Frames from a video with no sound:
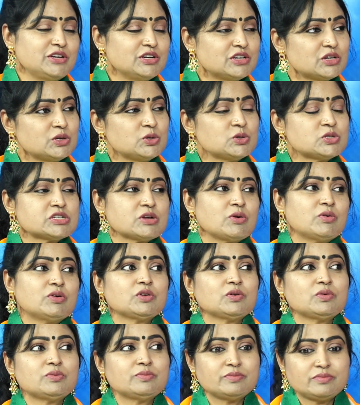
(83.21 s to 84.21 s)
ఇంటర్వ్యూస్
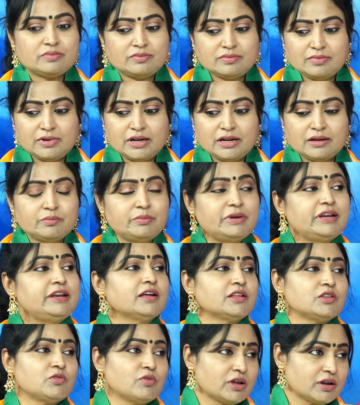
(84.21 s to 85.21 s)
అవ్వటం మా
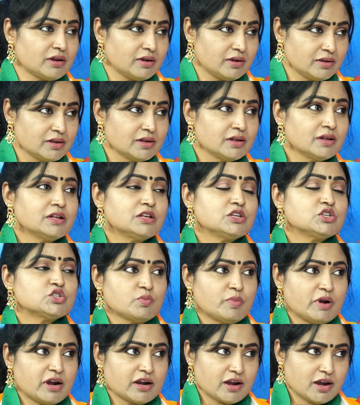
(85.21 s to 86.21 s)
మీడియా ద్వారా
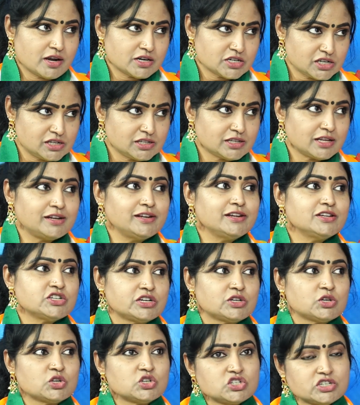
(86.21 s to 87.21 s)
శుభాకాంక్షలు
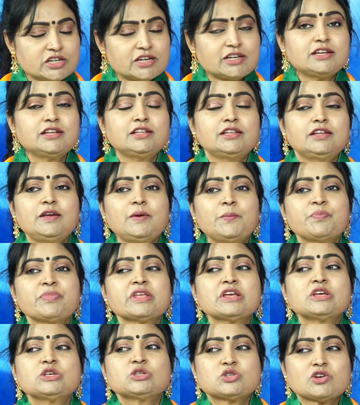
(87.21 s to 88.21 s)
తెలియజేయటం జరిగింది
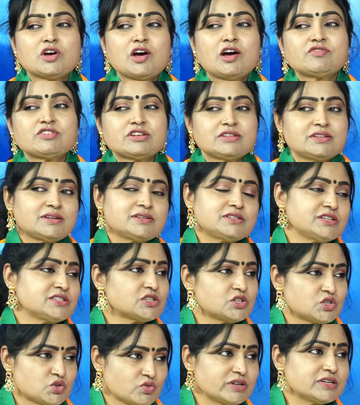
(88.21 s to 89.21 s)
సో ఆఫ్టర్ దట్
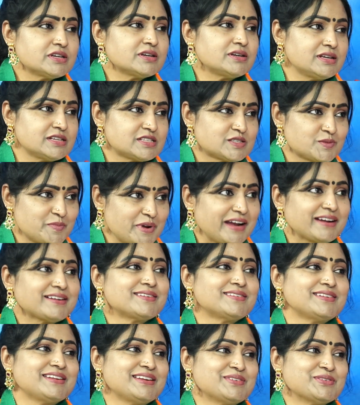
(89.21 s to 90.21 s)
జస్ట్ ట్వంటీ డేస్
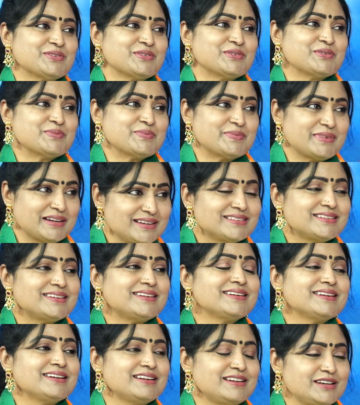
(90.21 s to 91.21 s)
బ్యాక్ నేను మళ్ళీ
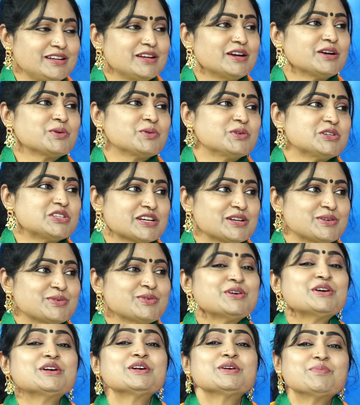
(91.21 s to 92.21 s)
తిరిగి ఇండియాకు వచ్చాను
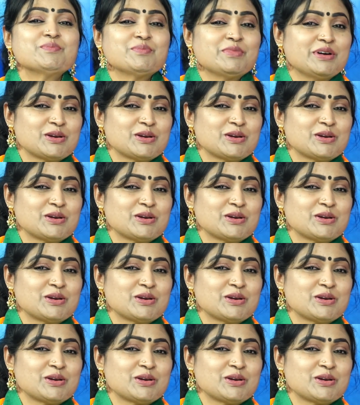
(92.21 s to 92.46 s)
hmm.